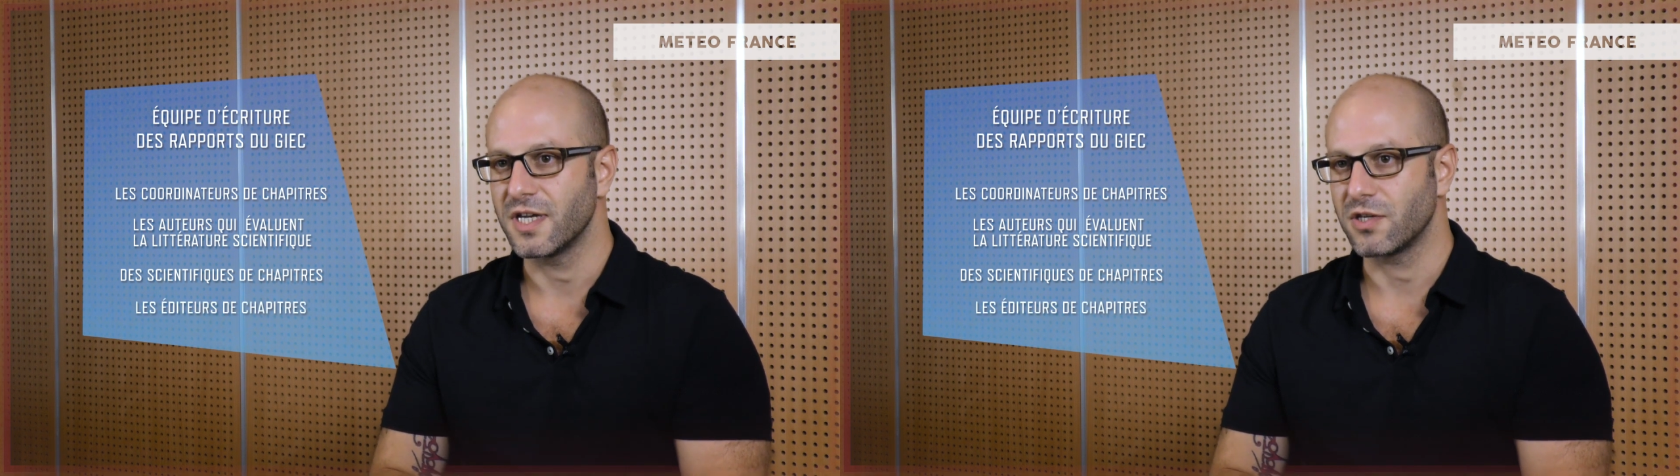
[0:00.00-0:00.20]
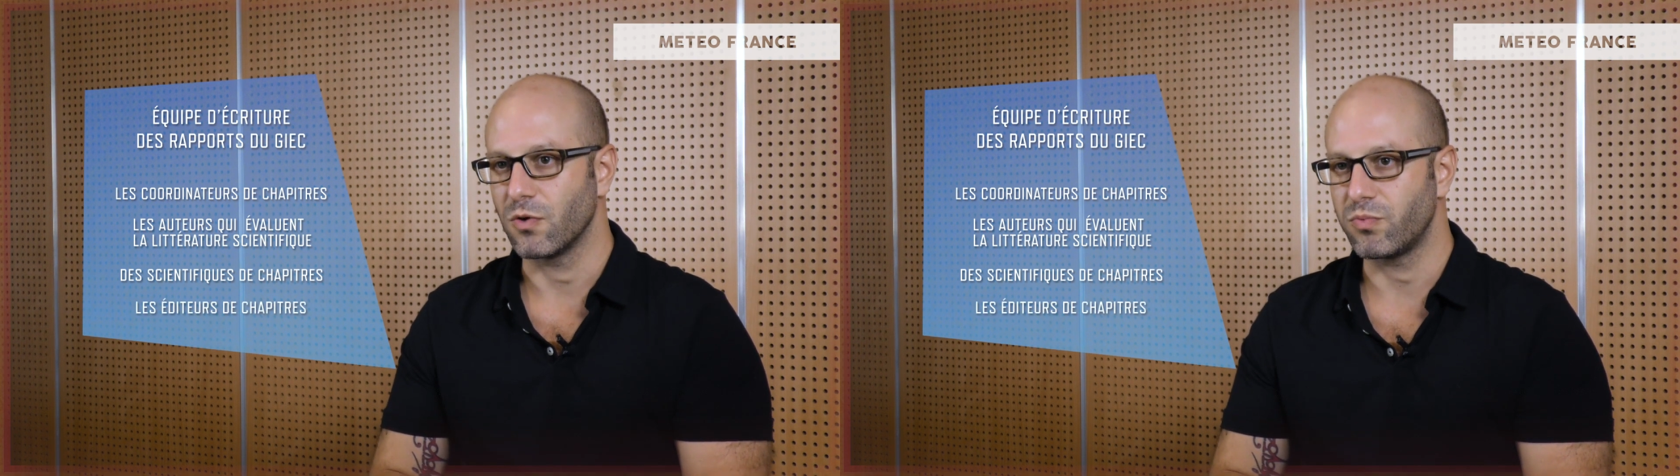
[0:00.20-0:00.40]

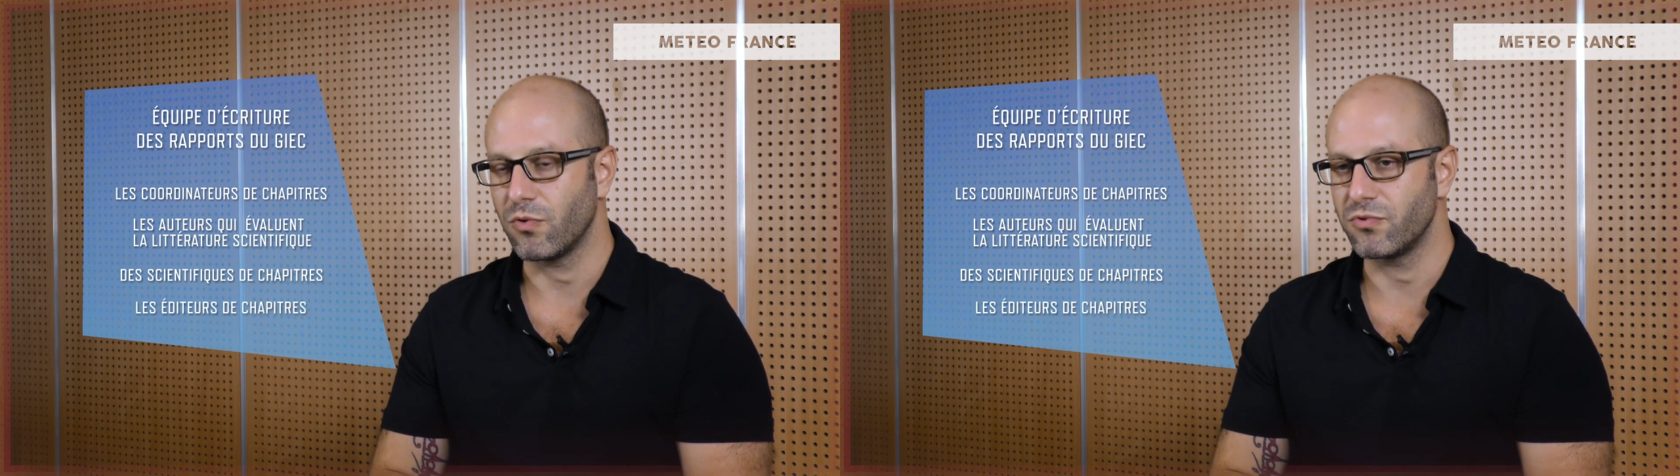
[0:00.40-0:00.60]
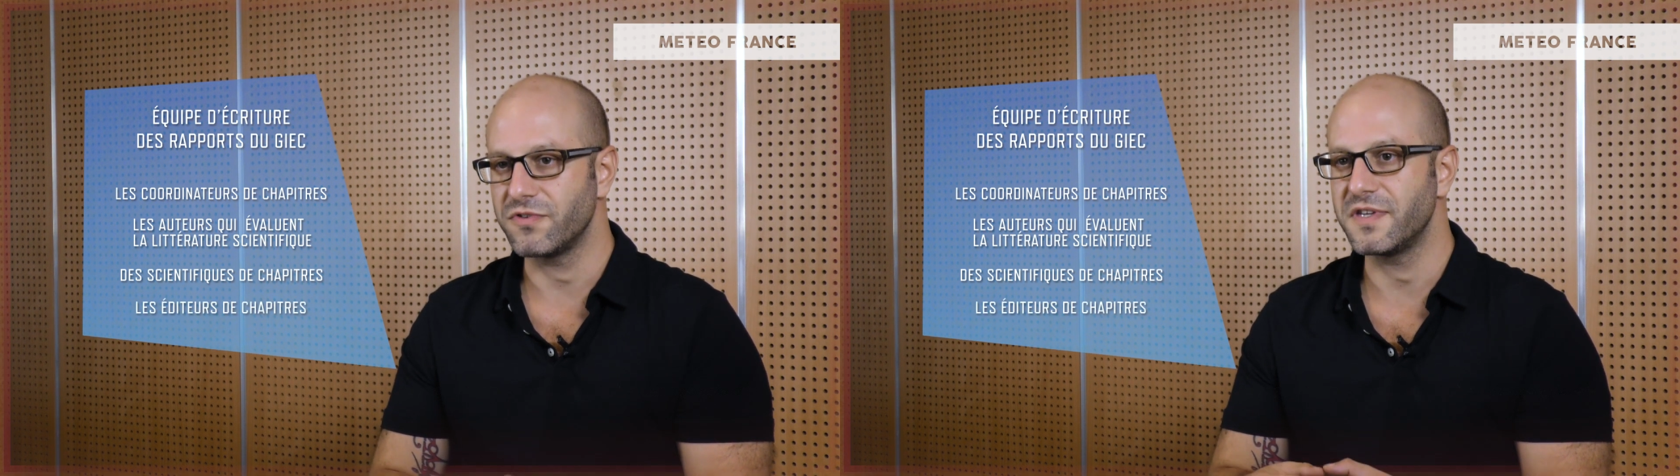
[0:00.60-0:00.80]
qui ont
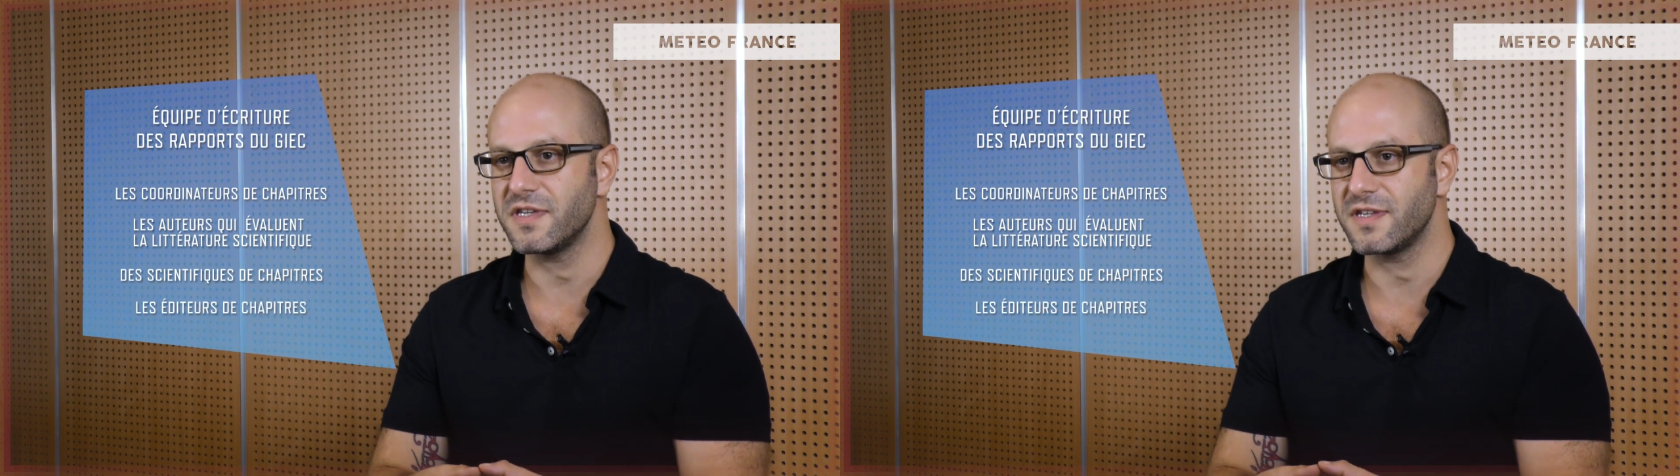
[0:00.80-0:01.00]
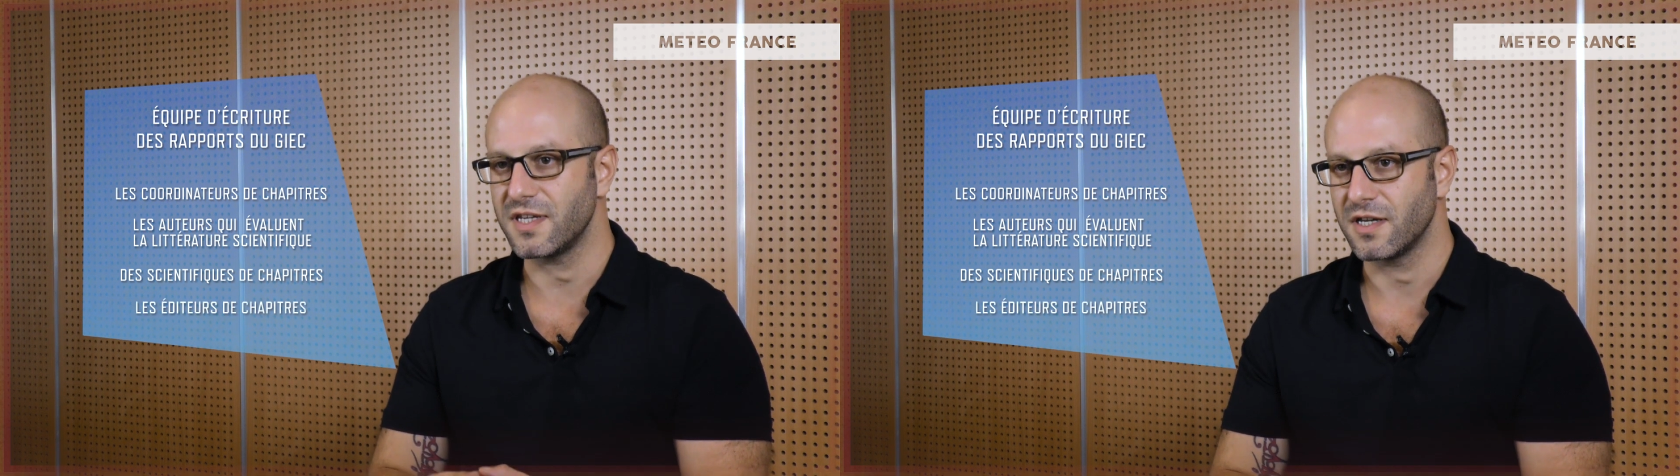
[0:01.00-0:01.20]
pour but
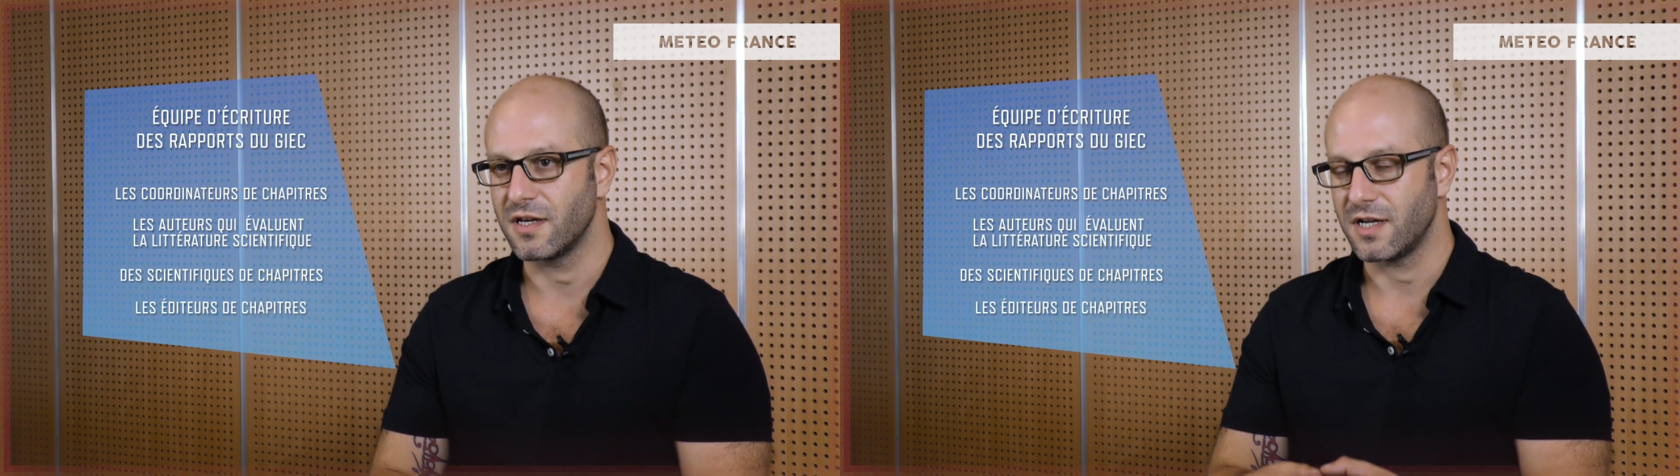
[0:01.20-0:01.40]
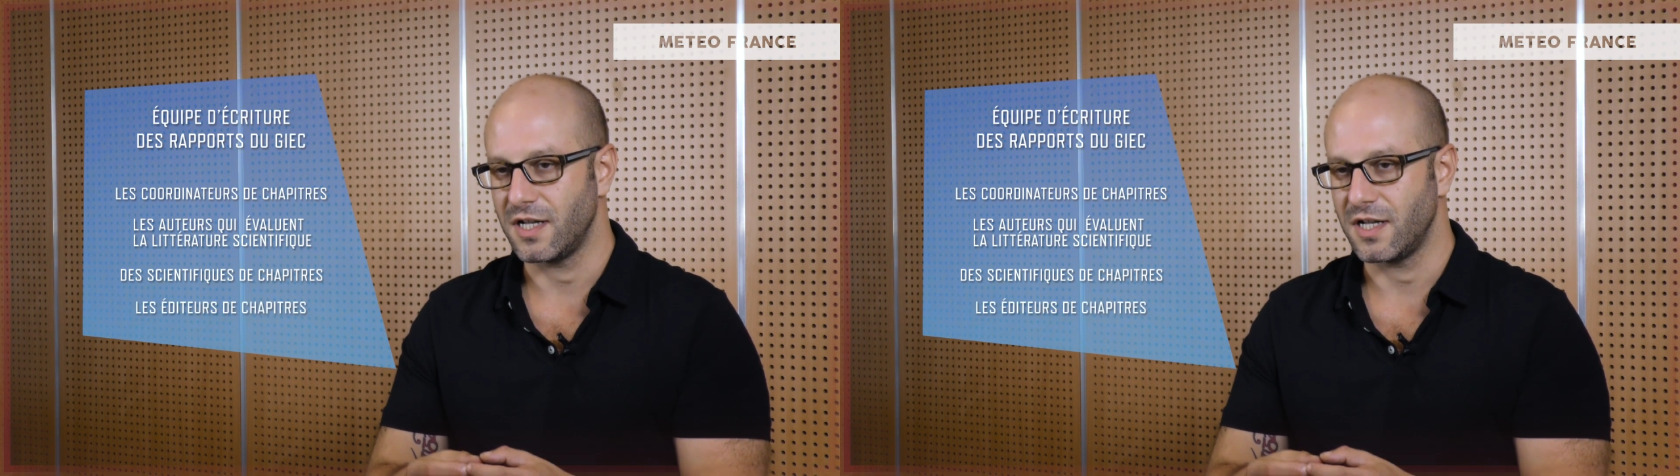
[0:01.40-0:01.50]
d'aider